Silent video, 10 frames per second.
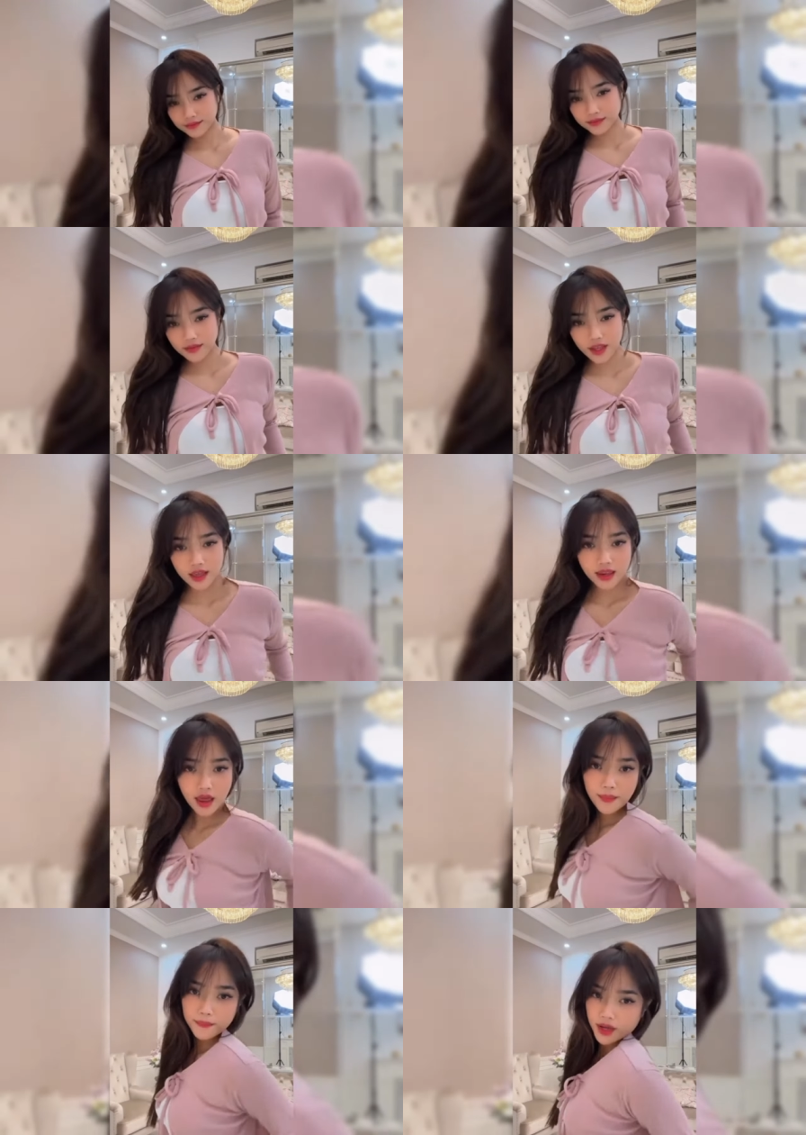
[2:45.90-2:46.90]
Tarik bahkan
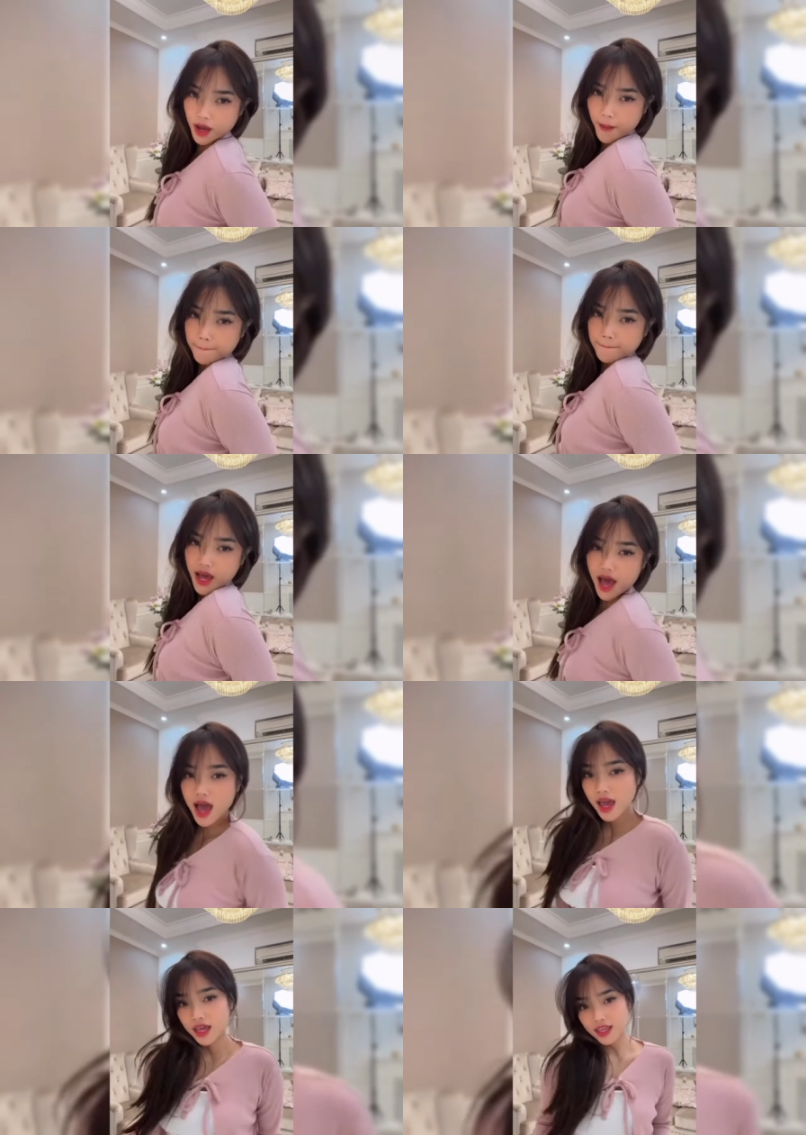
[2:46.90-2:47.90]
mengungkap jika
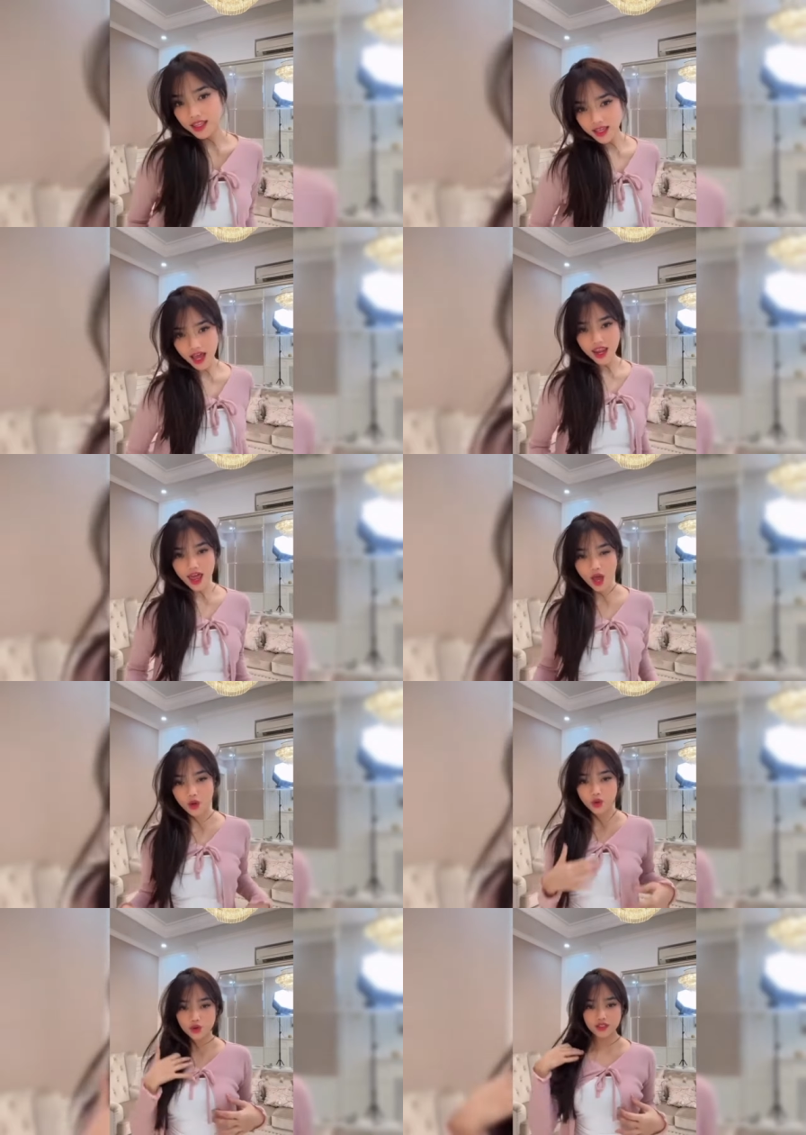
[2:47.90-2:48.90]
persiapan pernikahannya
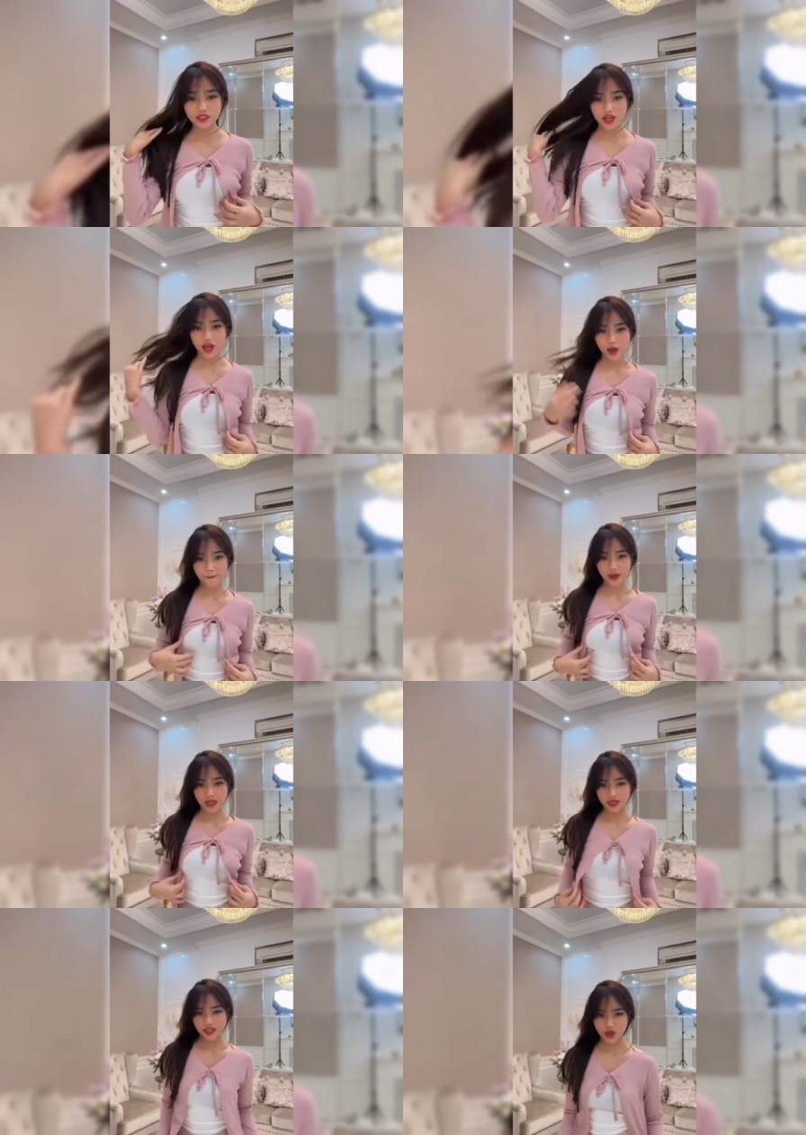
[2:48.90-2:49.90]
telah mencapai
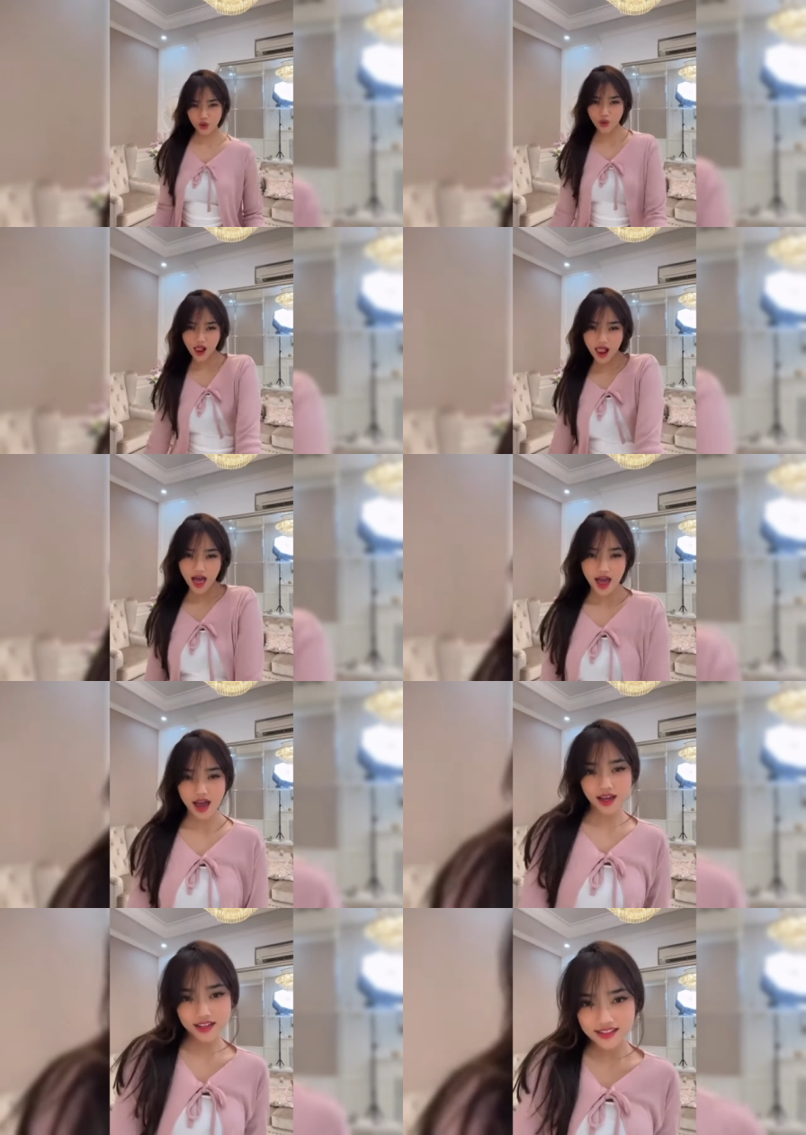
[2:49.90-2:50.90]
80%.
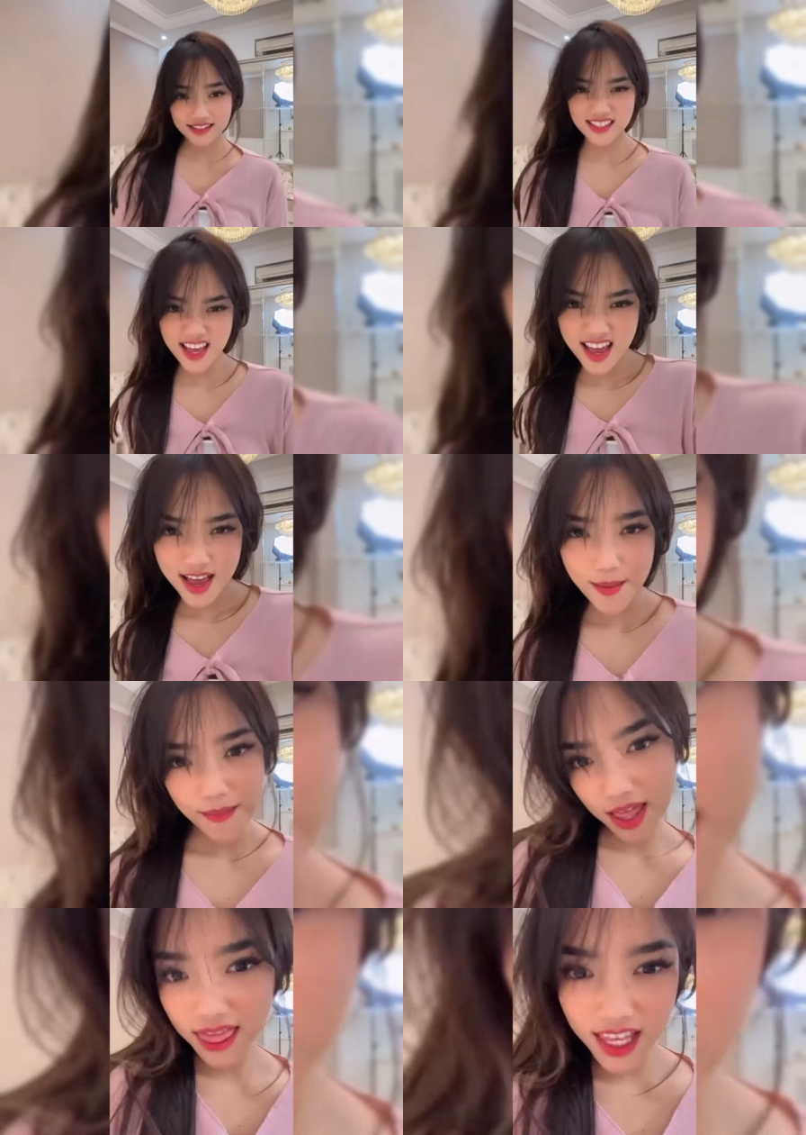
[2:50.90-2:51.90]
Selain itu Fujianti
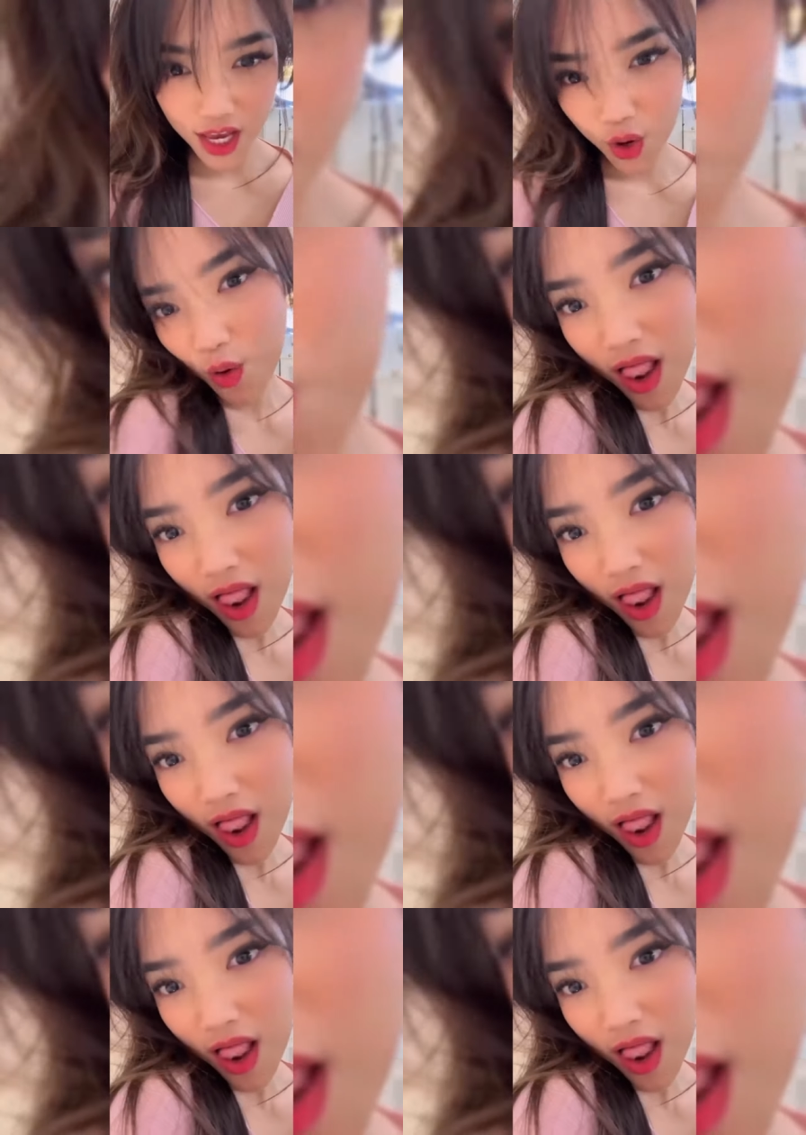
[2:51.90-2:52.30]
Utami menjadi